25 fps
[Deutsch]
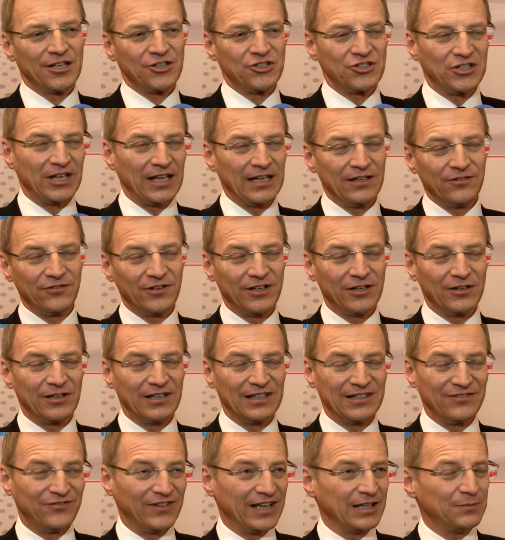stehen
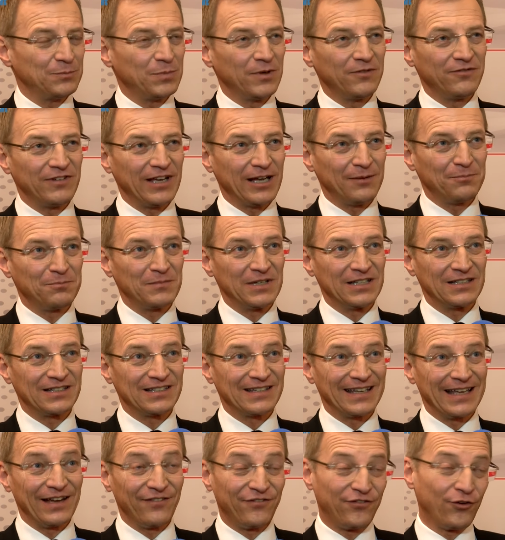wir im Wettbewerb
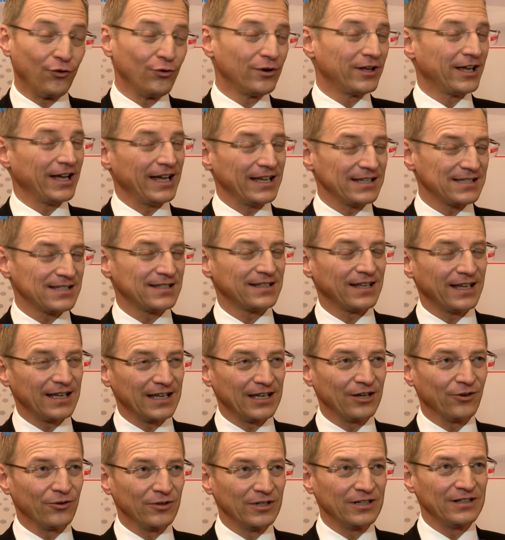mit erfolgreichsten
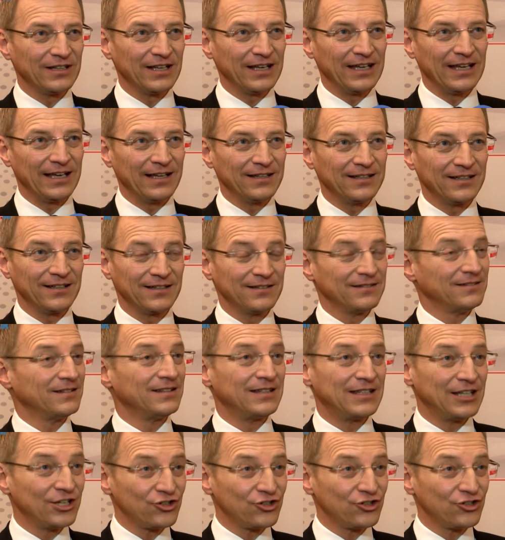Regionen der Erde.